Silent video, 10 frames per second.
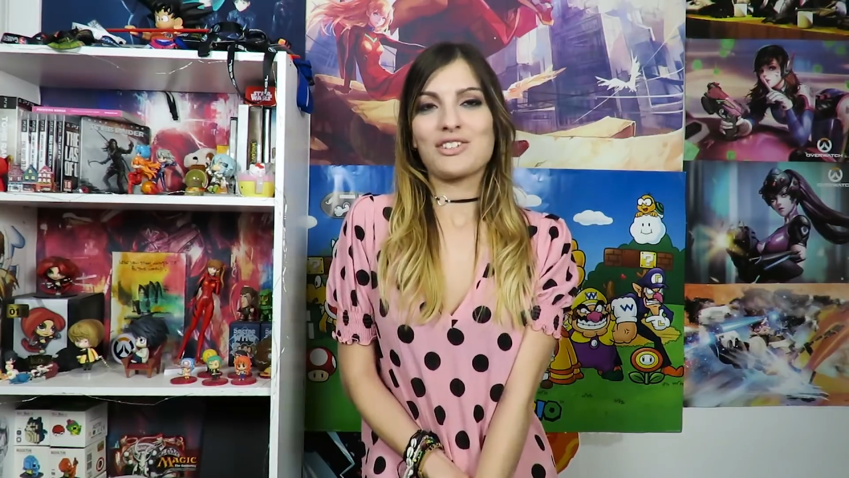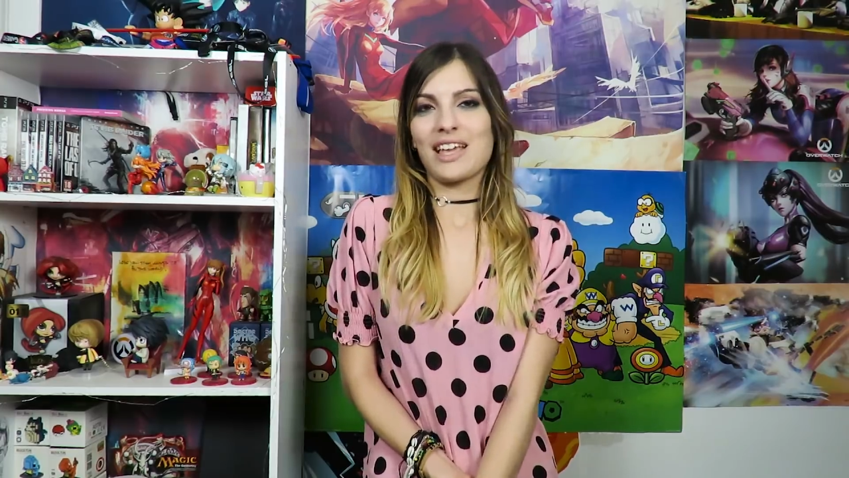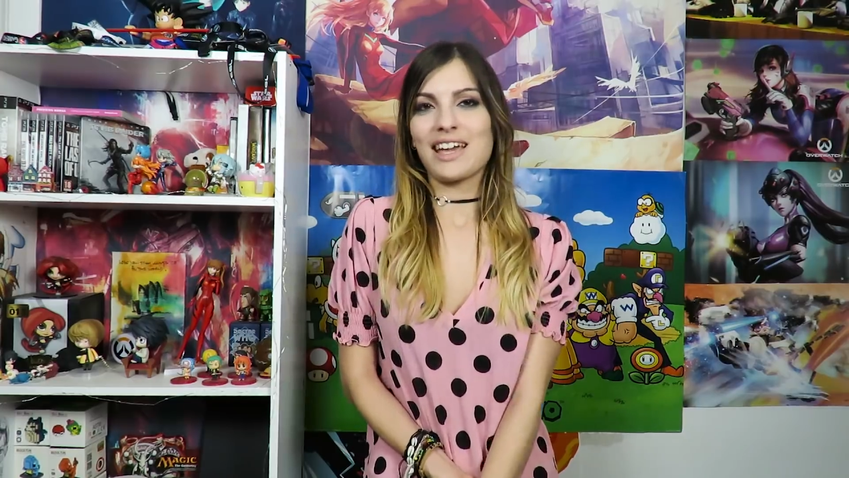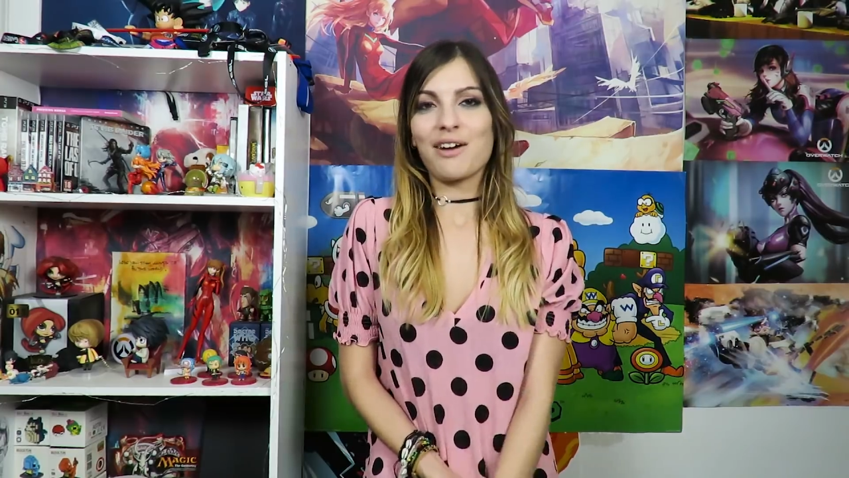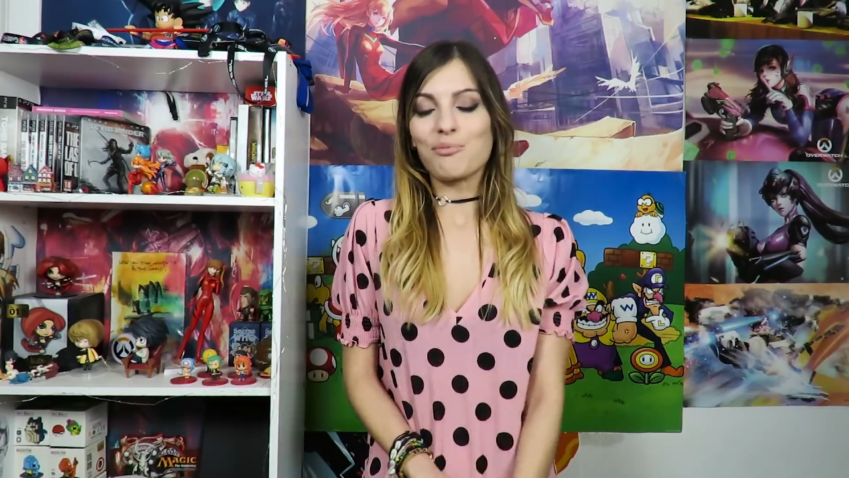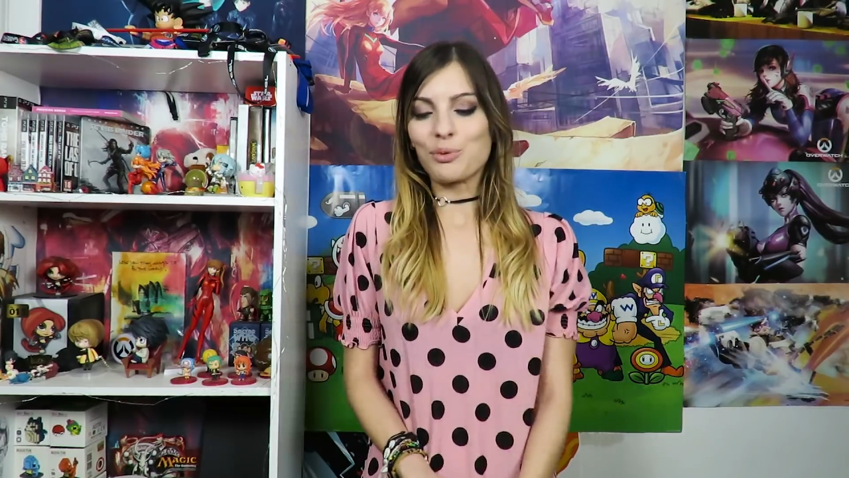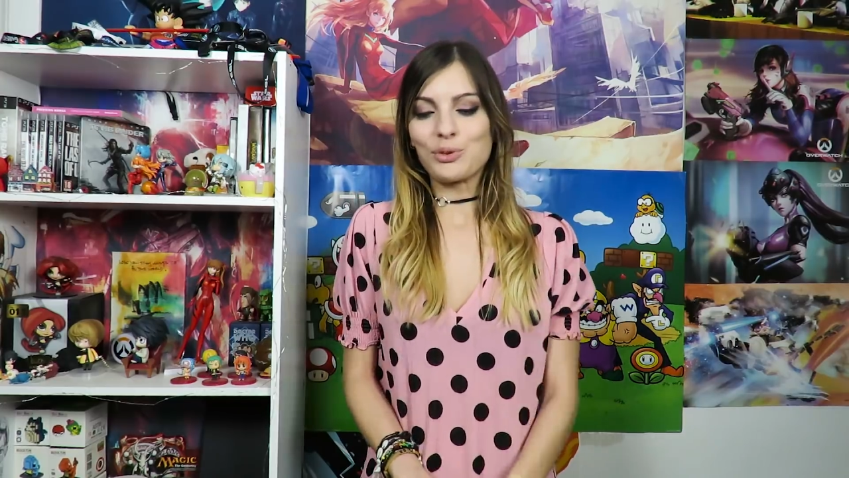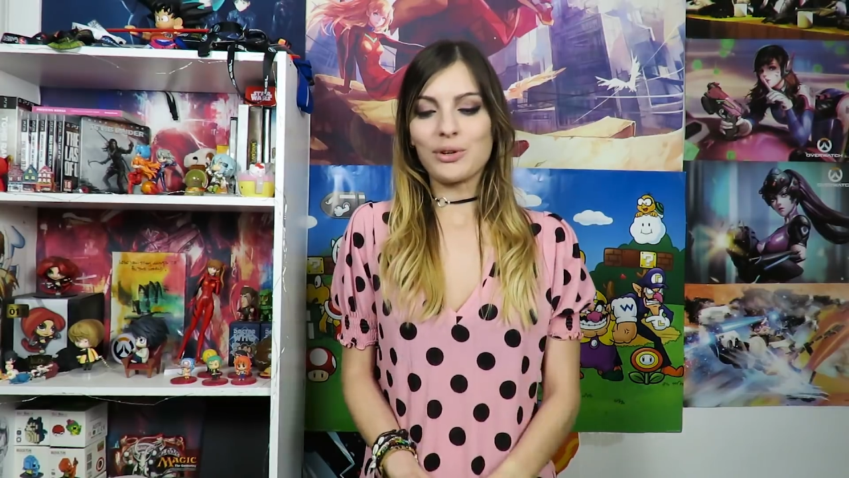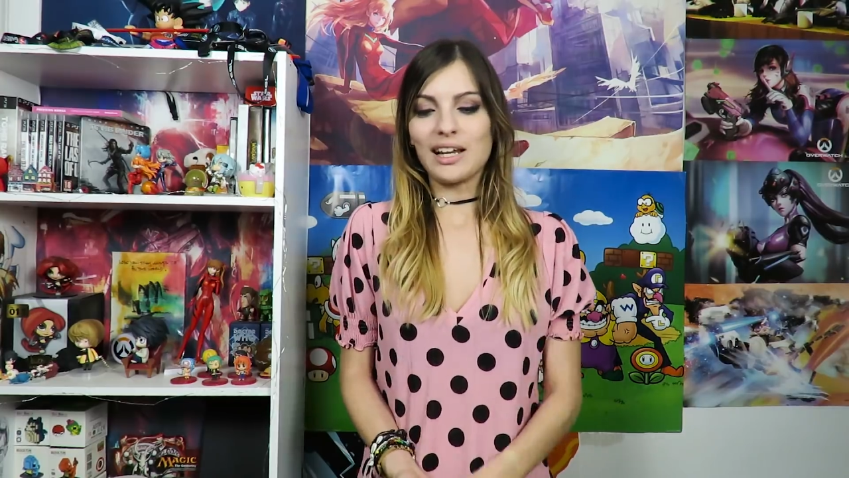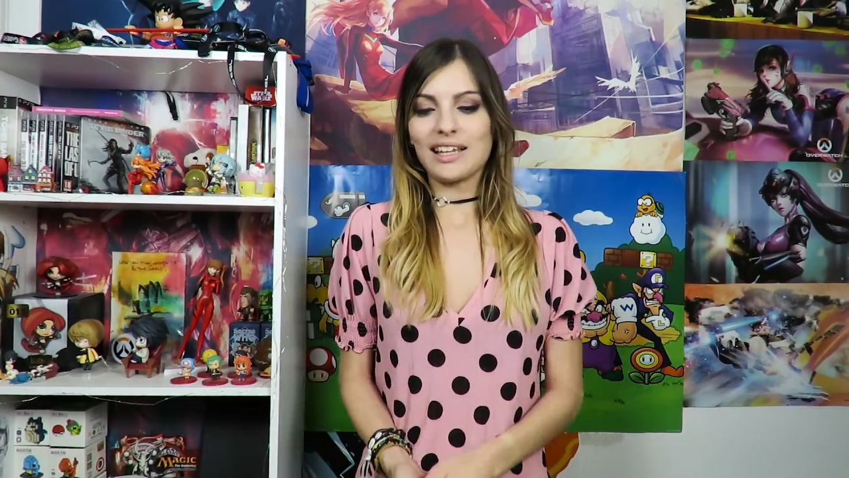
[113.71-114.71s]
O sea, llega un
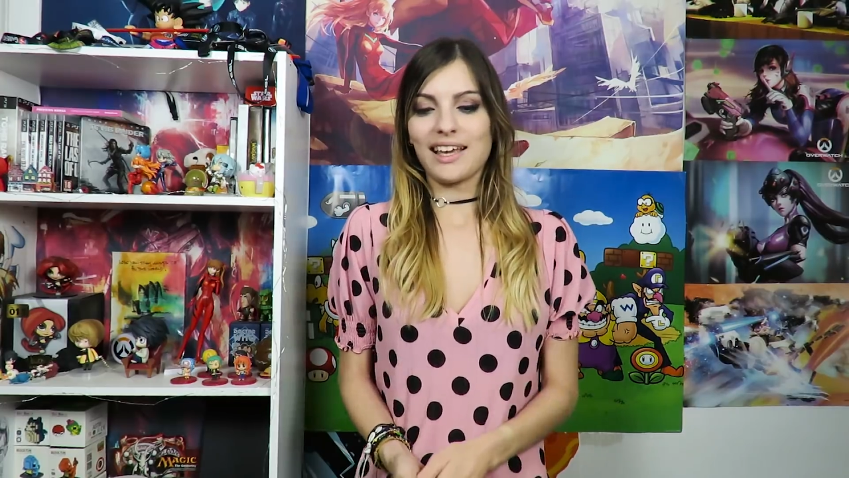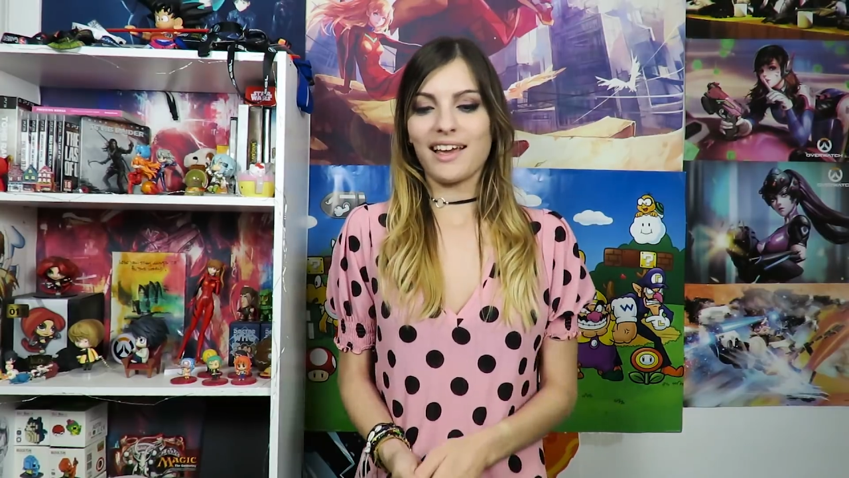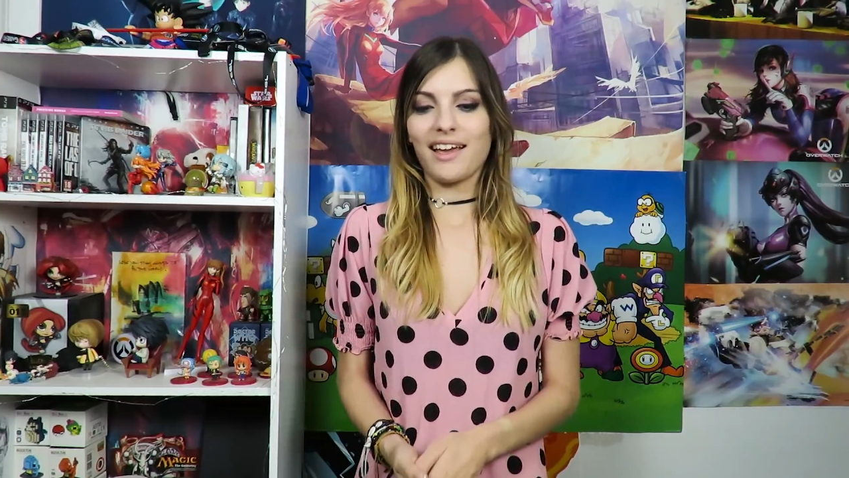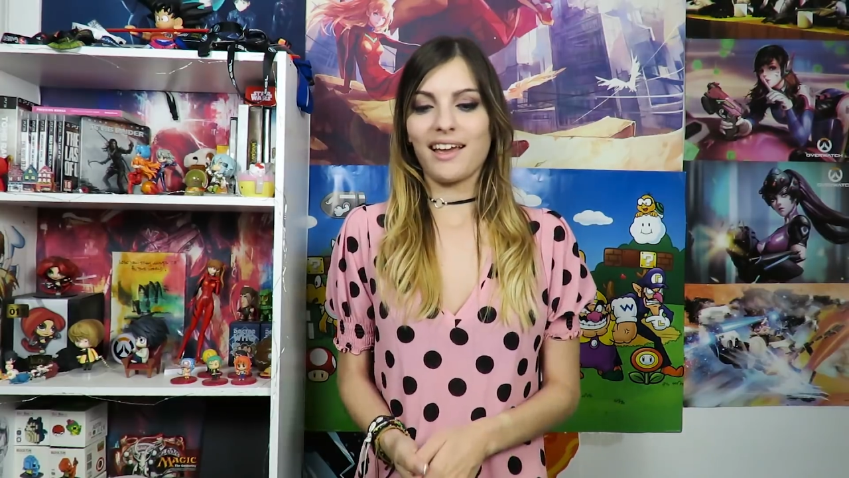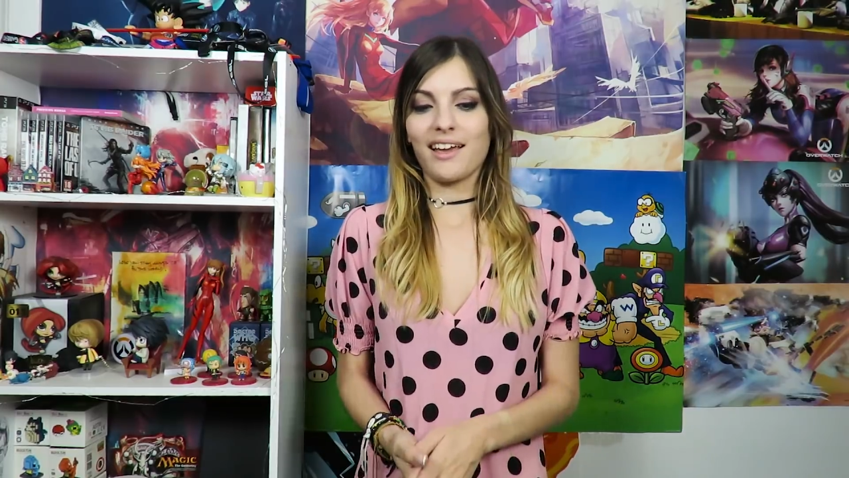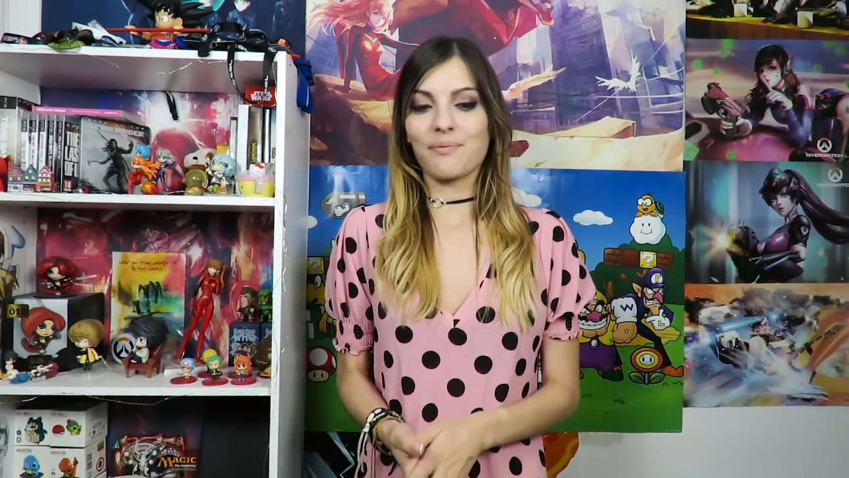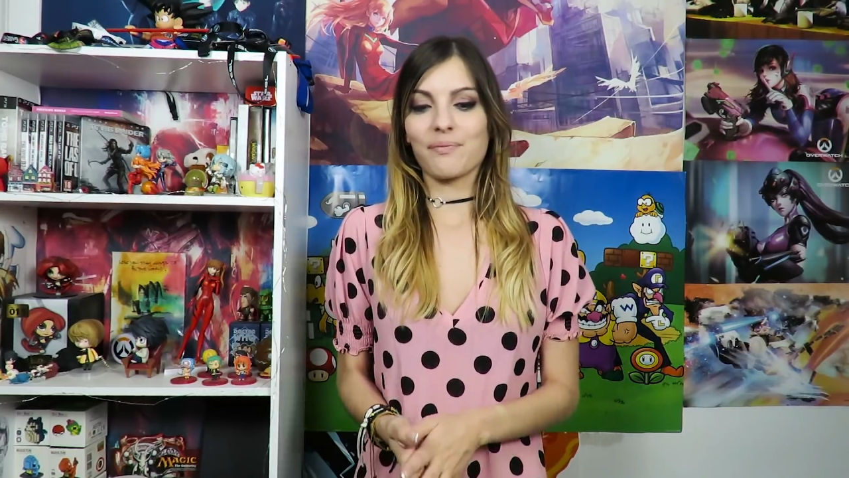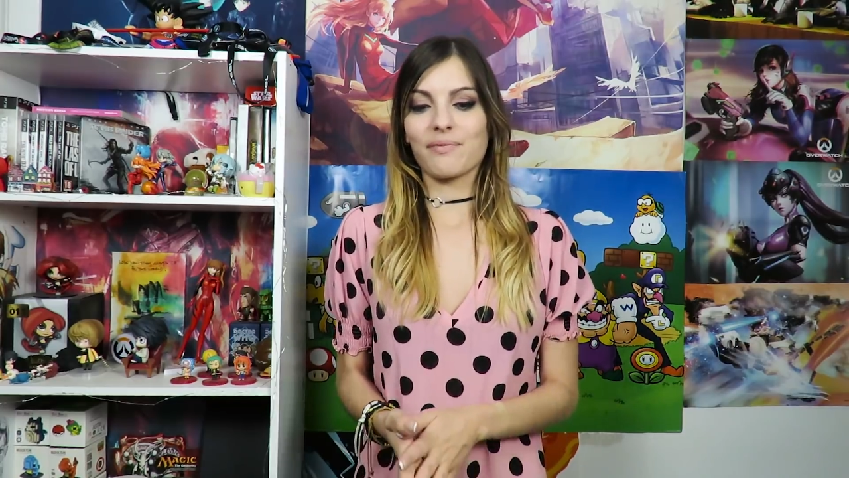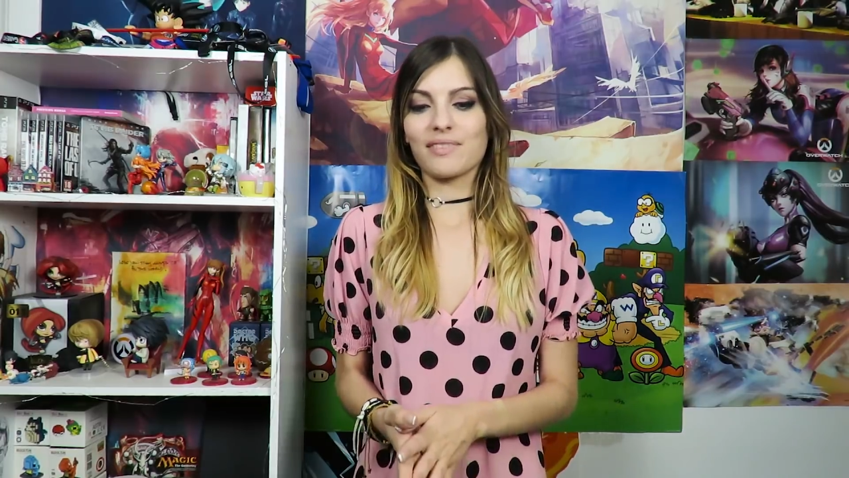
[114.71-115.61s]
punto en el que